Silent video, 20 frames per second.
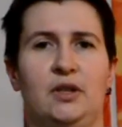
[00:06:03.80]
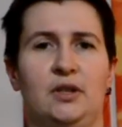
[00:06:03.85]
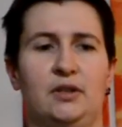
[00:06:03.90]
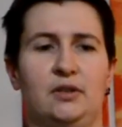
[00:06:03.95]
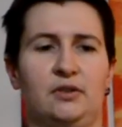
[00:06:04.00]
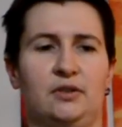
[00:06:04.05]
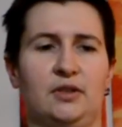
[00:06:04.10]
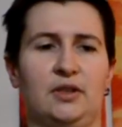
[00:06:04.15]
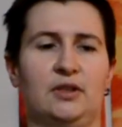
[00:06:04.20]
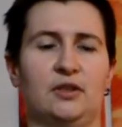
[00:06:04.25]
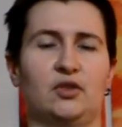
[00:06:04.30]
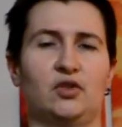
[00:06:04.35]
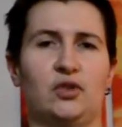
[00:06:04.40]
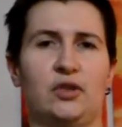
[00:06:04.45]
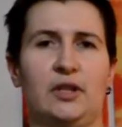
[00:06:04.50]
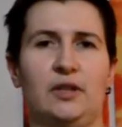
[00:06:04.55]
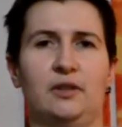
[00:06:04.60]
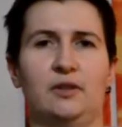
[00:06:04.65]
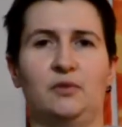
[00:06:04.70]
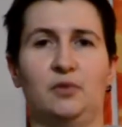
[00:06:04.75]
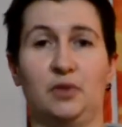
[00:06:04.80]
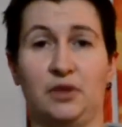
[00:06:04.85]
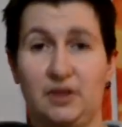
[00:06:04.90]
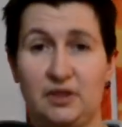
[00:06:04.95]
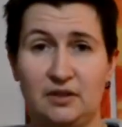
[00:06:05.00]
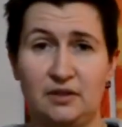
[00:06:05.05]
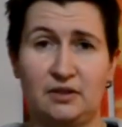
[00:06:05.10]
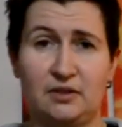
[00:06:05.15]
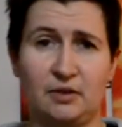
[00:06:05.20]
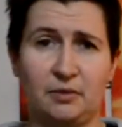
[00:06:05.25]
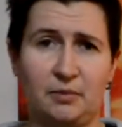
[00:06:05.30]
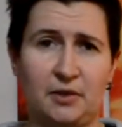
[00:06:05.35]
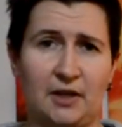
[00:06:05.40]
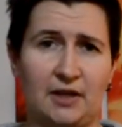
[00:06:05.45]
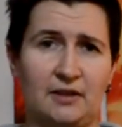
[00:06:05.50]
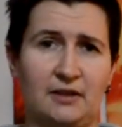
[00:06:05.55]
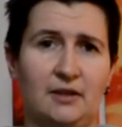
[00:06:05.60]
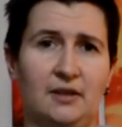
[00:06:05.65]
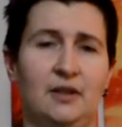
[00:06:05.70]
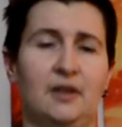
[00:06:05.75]
zu dieser Stelle, wo dieses
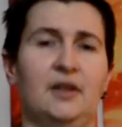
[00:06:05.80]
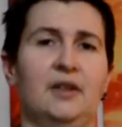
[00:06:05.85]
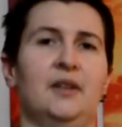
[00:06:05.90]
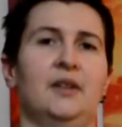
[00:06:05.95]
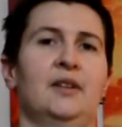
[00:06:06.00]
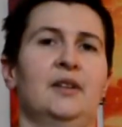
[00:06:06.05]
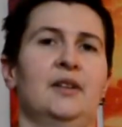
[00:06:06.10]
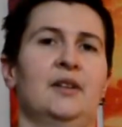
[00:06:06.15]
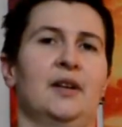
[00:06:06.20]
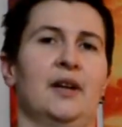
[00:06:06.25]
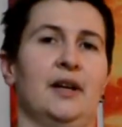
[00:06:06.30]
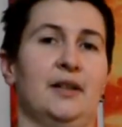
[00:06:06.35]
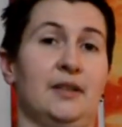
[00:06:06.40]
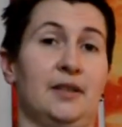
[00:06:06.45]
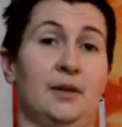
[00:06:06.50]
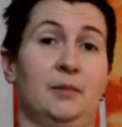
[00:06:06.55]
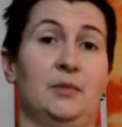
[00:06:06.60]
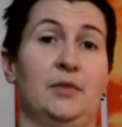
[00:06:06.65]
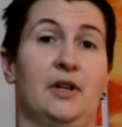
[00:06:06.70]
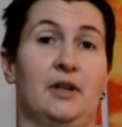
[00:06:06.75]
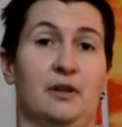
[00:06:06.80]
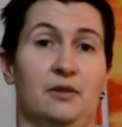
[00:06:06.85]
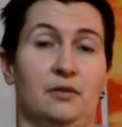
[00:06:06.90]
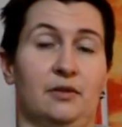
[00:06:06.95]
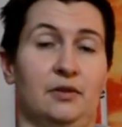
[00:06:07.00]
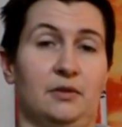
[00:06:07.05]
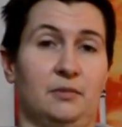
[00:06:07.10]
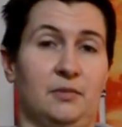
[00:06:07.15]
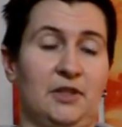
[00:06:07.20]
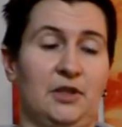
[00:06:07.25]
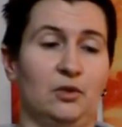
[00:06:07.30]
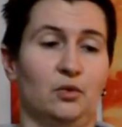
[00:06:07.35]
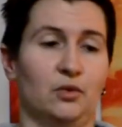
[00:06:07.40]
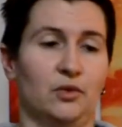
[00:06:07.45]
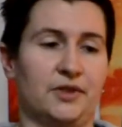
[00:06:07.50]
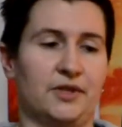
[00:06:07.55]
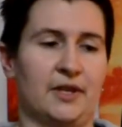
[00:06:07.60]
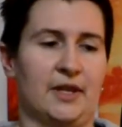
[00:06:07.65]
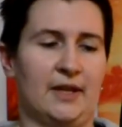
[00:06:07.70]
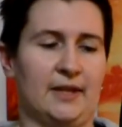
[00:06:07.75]
Objekt an dem Tag und um die
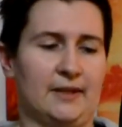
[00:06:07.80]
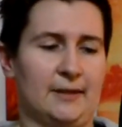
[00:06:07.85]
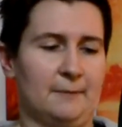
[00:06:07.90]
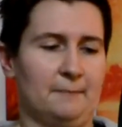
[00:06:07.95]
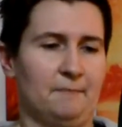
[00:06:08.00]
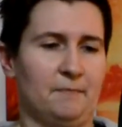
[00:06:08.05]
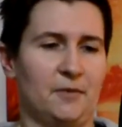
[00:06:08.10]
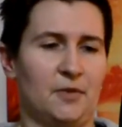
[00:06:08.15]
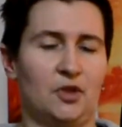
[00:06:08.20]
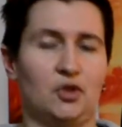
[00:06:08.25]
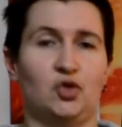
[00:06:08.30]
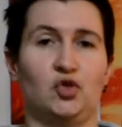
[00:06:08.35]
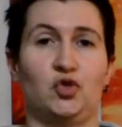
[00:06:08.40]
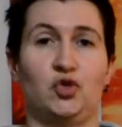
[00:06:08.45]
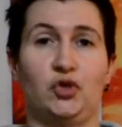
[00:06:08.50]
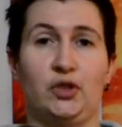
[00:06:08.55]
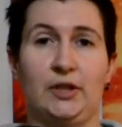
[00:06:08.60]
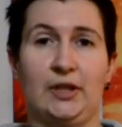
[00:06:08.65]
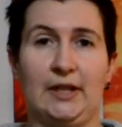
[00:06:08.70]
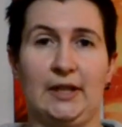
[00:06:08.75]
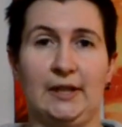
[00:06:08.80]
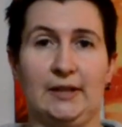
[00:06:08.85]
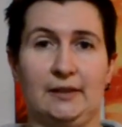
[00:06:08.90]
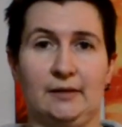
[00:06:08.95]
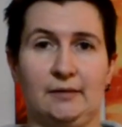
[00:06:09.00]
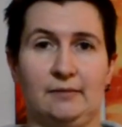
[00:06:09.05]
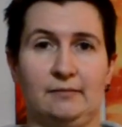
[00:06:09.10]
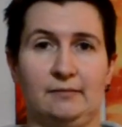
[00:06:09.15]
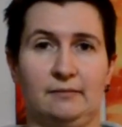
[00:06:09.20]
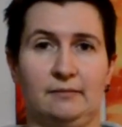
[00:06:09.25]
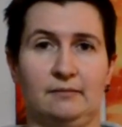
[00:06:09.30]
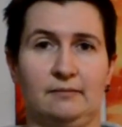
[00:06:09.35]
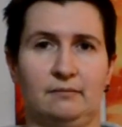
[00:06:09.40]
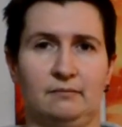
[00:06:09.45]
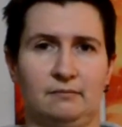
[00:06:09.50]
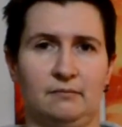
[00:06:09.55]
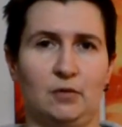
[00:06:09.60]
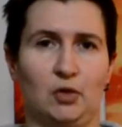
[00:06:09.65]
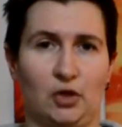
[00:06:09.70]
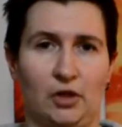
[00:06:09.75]
Uhrzeit stehen
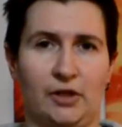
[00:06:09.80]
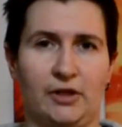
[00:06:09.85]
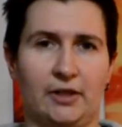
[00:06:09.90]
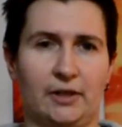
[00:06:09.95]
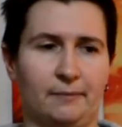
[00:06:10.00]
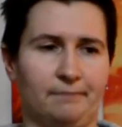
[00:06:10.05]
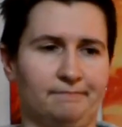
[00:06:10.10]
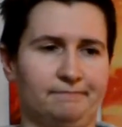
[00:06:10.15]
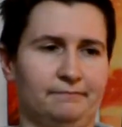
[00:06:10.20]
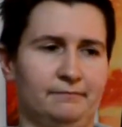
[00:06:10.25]
sollte.